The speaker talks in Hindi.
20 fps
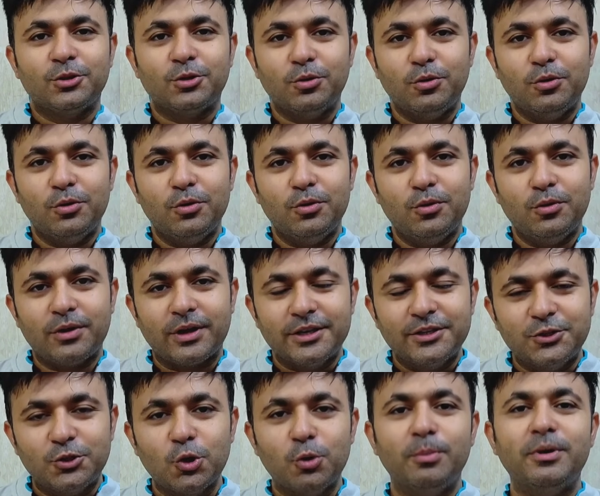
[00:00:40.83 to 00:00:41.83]
तो
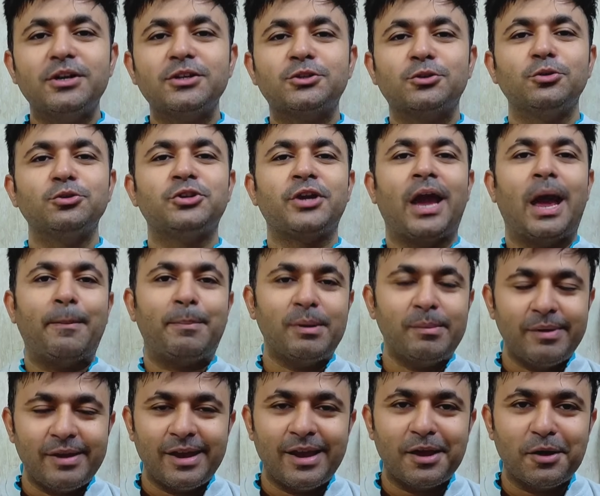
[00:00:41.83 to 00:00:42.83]
कंज्यूमर्स कुछ हैप्पी
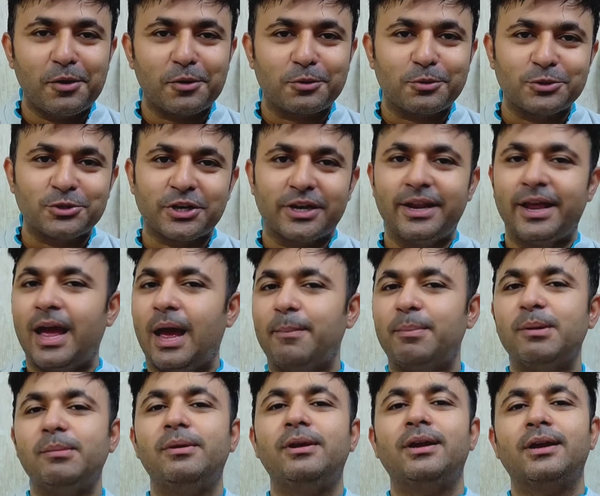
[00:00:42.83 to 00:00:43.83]
भी हैं और कुछ
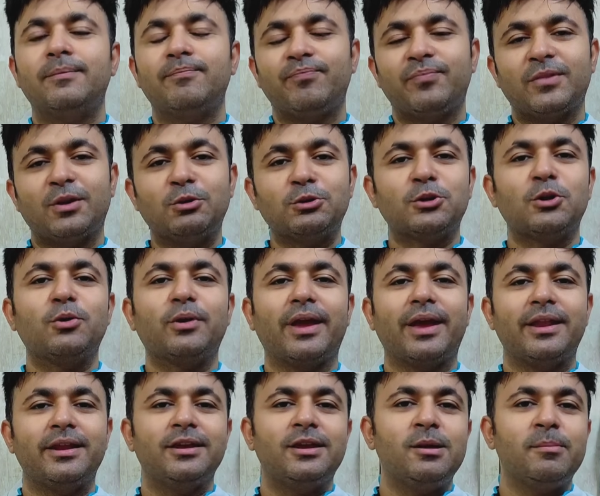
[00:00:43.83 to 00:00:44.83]
अनहैप्पी भी हैं कुछ लोग
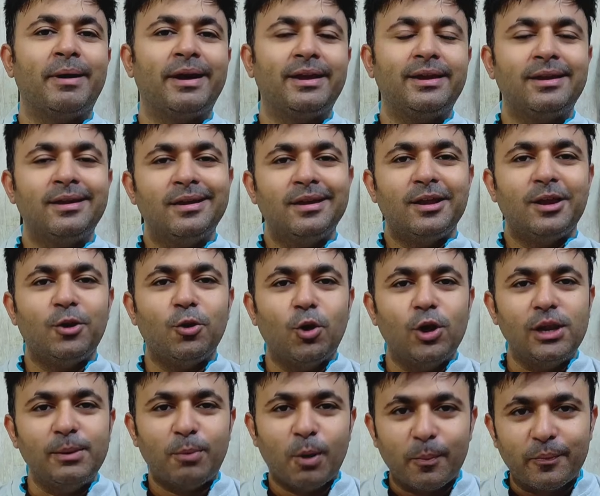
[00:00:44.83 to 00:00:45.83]
कह रहे हैं कि भाई
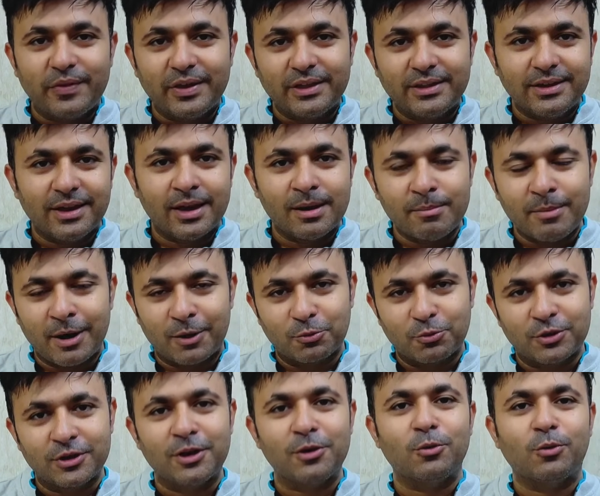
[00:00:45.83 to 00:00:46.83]
लॉलीपॉप दे दिया है
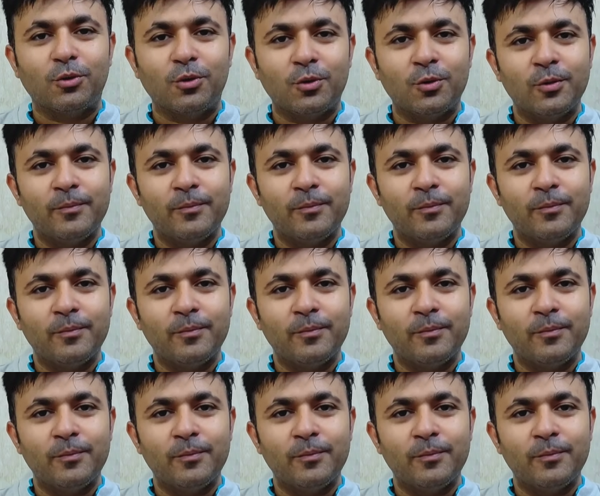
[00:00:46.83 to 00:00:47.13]
मारुति ने लोगों